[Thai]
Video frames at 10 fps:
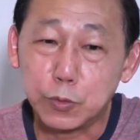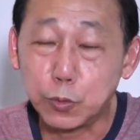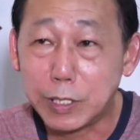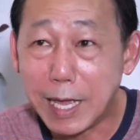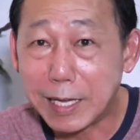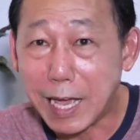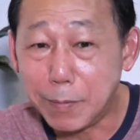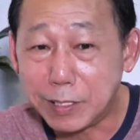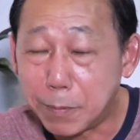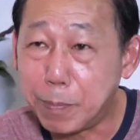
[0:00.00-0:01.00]
สุดท้ายกลาย
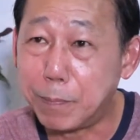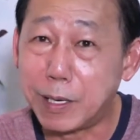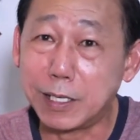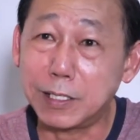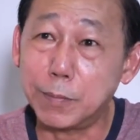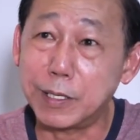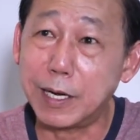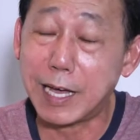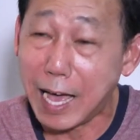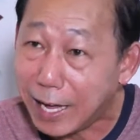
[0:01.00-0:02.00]
เป็นทั้งเป็ดปักกิ่งทั้งเป็ด
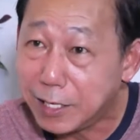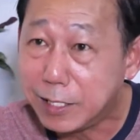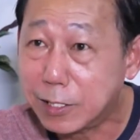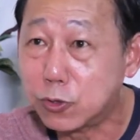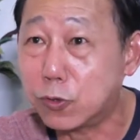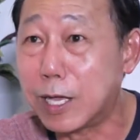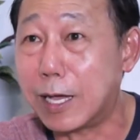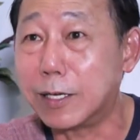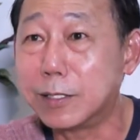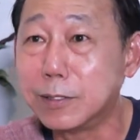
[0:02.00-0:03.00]
ขายดีทั้งสองอย่าง